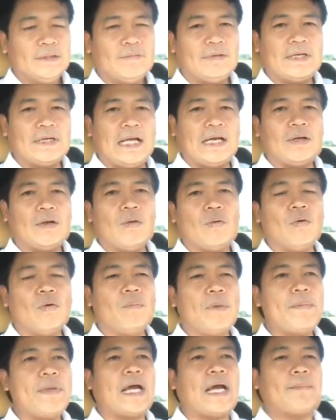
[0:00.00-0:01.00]
วันนั้นก็คง
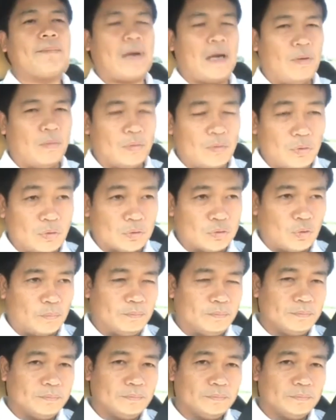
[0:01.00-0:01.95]
ไม่มีการเผาลงศพ